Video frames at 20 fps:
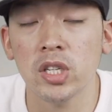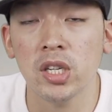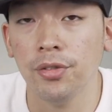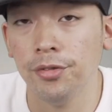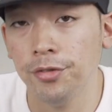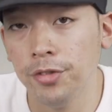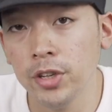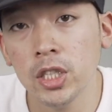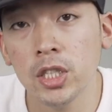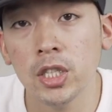chez
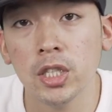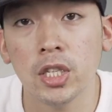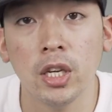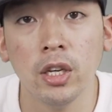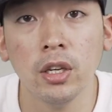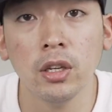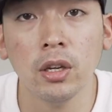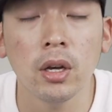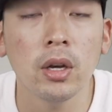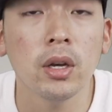
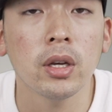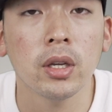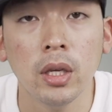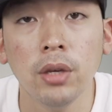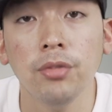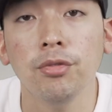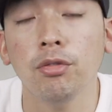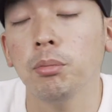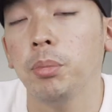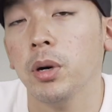King
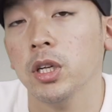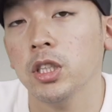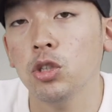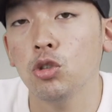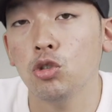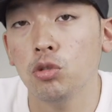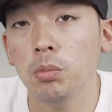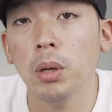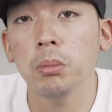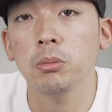qui font partie
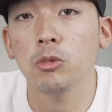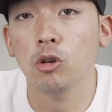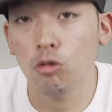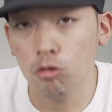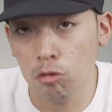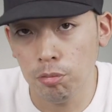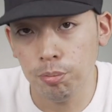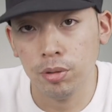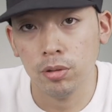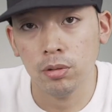du même
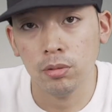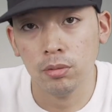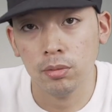groupe.